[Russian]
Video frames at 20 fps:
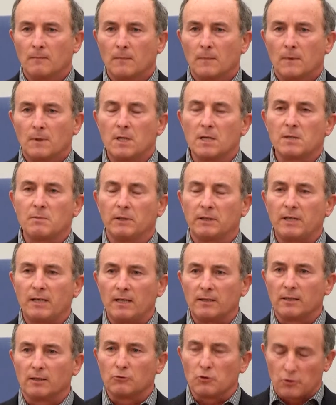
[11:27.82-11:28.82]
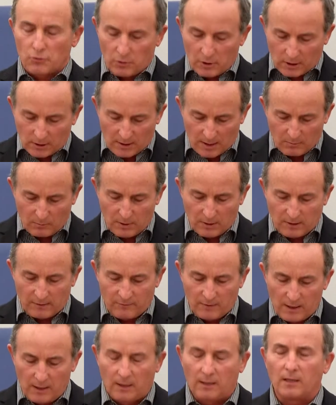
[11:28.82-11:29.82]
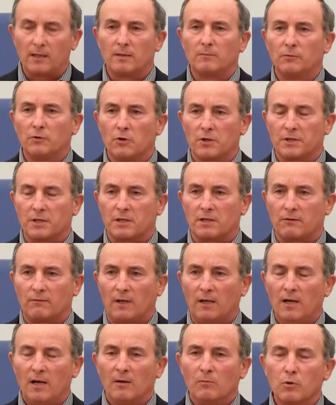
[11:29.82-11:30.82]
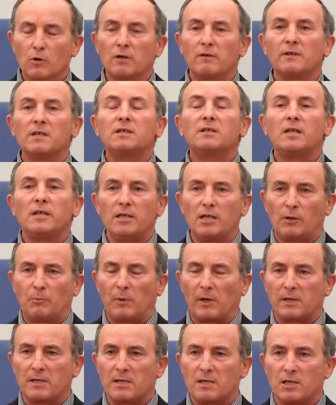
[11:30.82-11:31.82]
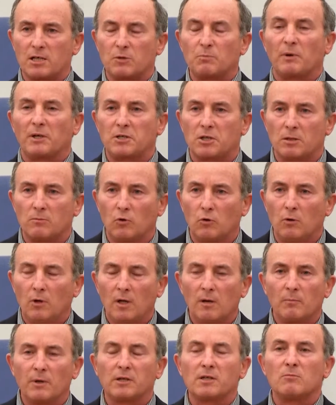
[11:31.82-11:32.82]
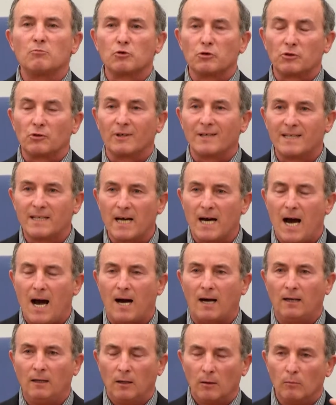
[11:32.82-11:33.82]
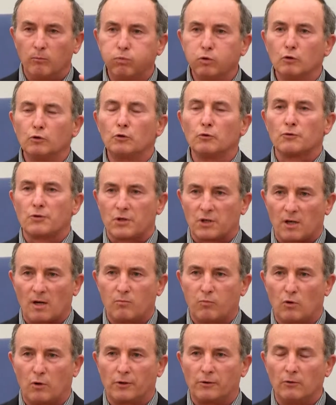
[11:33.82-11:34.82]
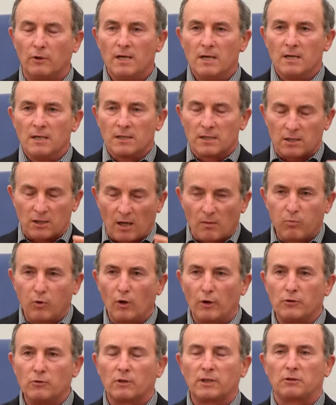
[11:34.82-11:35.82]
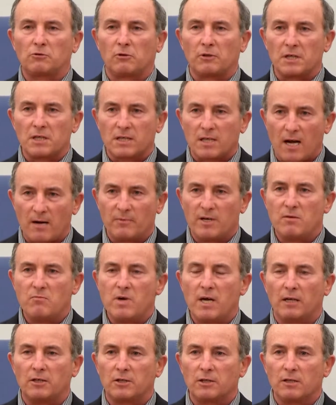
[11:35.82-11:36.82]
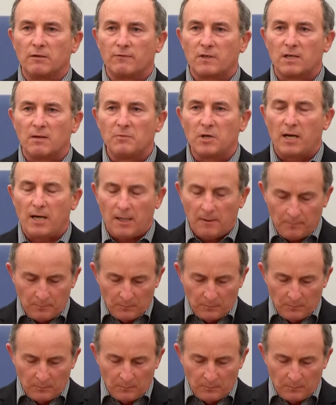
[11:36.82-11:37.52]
несмотря на то, что их там было великое множество. Бог говорит, ты их поразишь. Почему? Потому что я буду с тобою. С тобою, который самый меньший в семье,